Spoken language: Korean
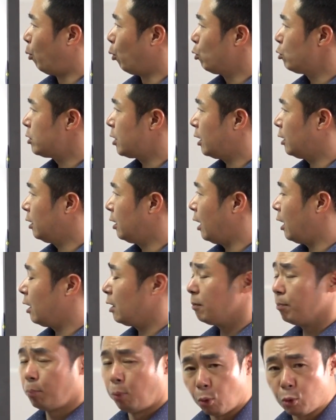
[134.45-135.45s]

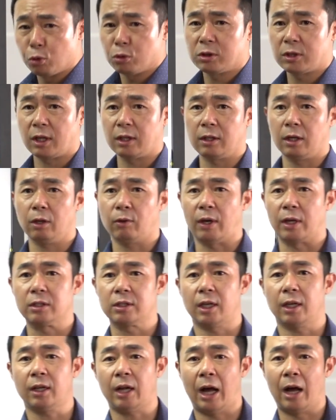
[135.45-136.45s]
보유세들이 보유세들이
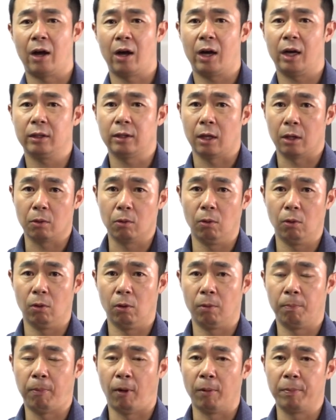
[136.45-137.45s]
굉장히 강화가 되고